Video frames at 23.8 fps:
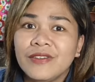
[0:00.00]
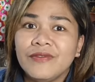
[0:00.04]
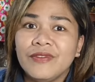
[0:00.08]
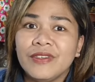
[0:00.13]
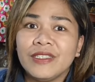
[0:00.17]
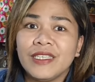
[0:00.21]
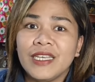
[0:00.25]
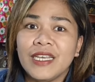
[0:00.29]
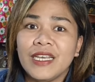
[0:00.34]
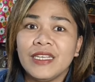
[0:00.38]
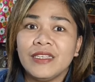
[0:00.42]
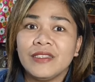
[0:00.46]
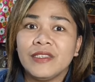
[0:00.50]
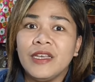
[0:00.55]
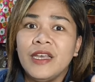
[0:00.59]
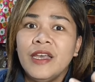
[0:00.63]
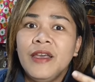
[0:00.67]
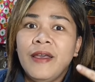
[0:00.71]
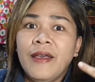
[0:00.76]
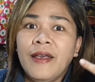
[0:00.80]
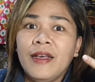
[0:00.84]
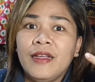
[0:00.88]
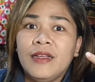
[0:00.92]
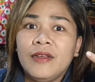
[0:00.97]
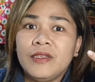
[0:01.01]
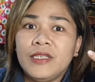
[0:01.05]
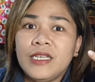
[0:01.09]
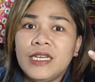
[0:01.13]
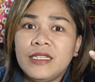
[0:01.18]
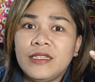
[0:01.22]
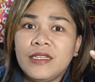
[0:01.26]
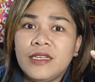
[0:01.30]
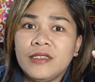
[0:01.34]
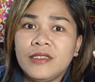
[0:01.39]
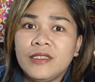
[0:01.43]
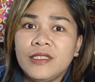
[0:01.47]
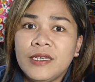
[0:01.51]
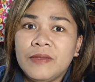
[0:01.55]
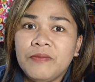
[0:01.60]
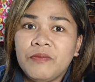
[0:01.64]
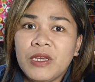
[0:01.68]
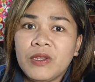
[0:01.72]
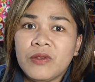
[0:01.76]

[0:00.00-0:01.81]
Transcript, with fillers: services. Yan, nandyan,